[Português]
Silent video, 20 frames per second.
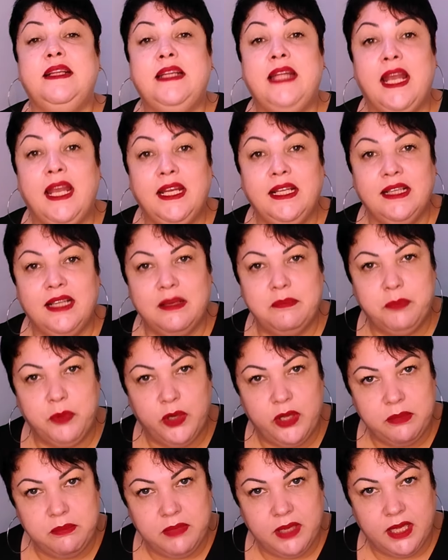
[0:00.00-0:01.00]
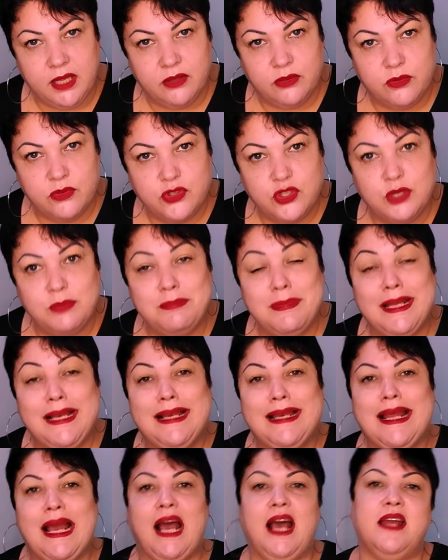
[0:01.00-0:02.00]
Tem depoimento de
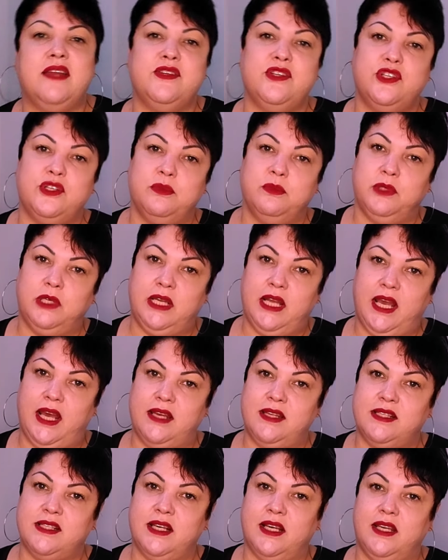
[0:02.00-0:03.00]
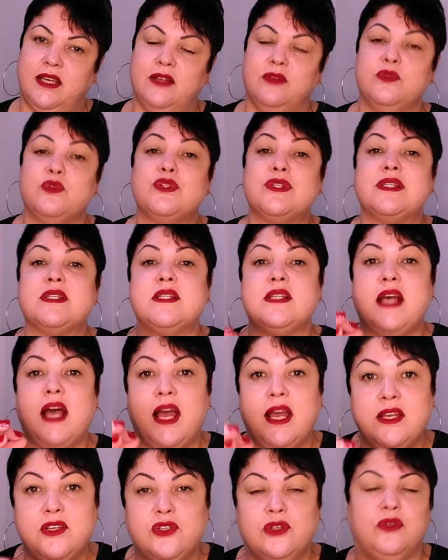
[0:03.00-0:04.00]
milhares de mulheres aqui no
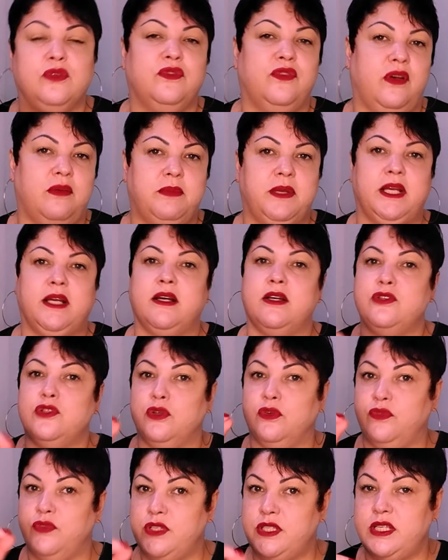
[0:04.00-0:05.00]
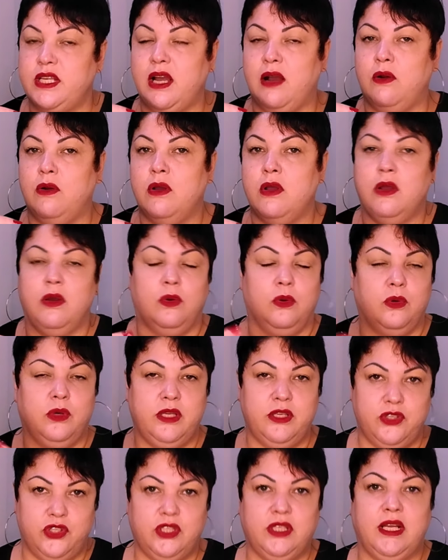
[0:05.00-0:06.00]
site do fabricante oficial
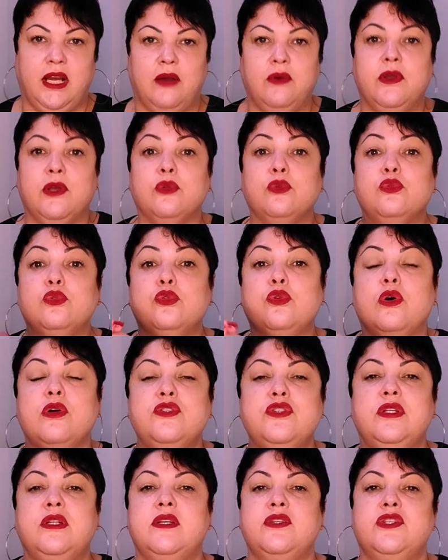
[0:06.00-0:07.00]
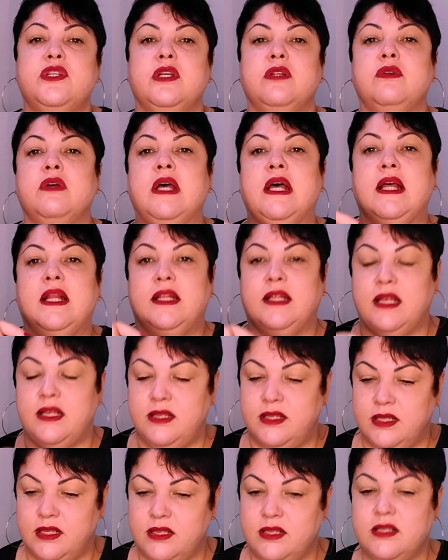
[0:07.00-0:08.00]
original que eu tô te deixando na
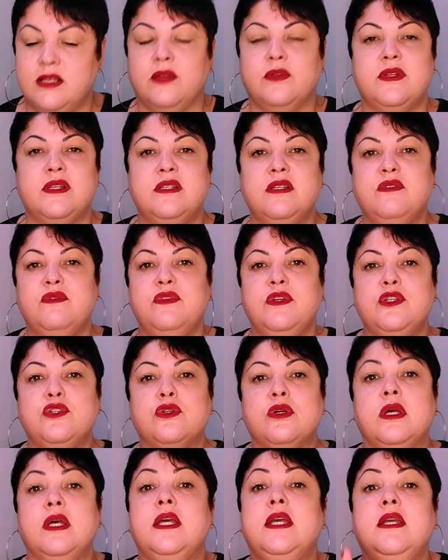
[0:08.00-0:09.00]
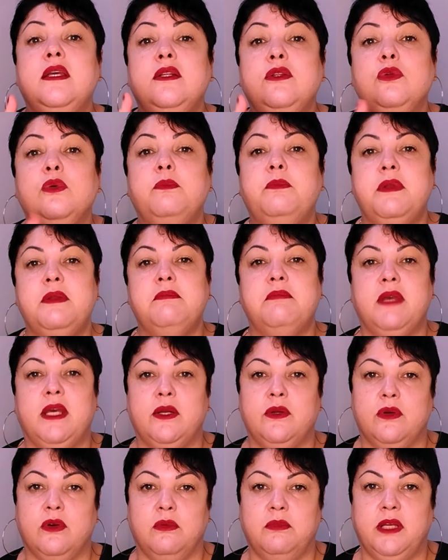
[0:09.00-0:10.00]
descrição desse vídeo e no
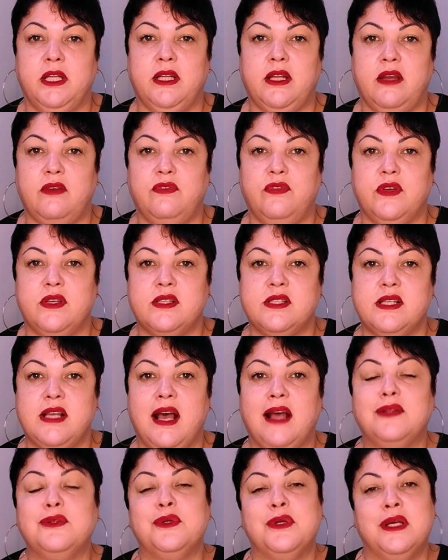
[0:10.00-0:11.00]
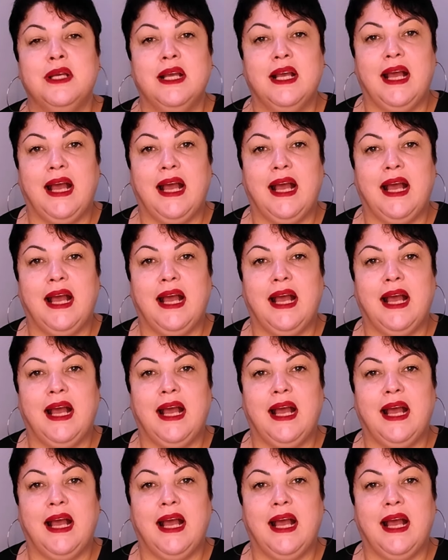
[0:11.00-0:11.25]
primeiro comentário fixado.